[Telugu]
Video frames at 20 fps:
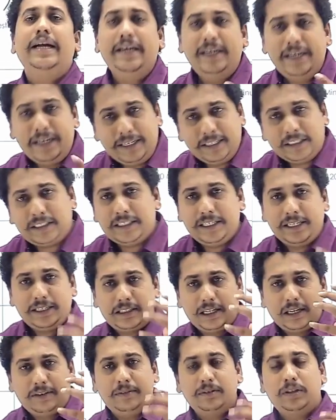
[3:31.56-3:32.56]
ఇండియన్ హిస్టరీ
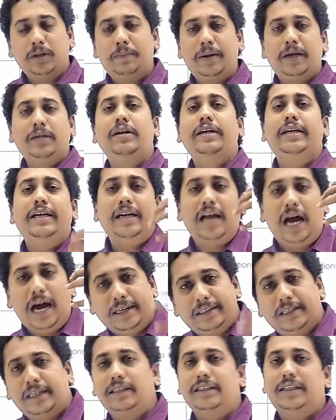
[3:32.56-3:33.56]
తర్వాత పాటు ఇండియన్
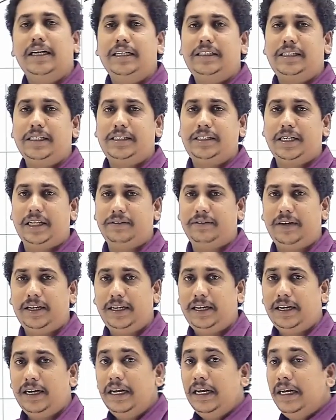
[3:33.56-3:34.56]
ఆర్ట్ అండ్ కల్చర్
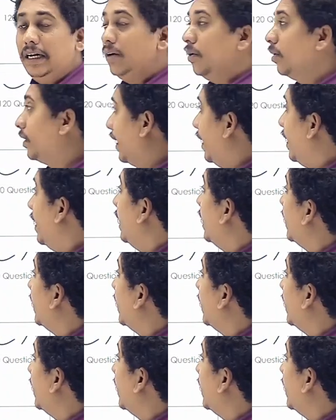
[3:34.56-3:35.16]
చదవాలి ఓకే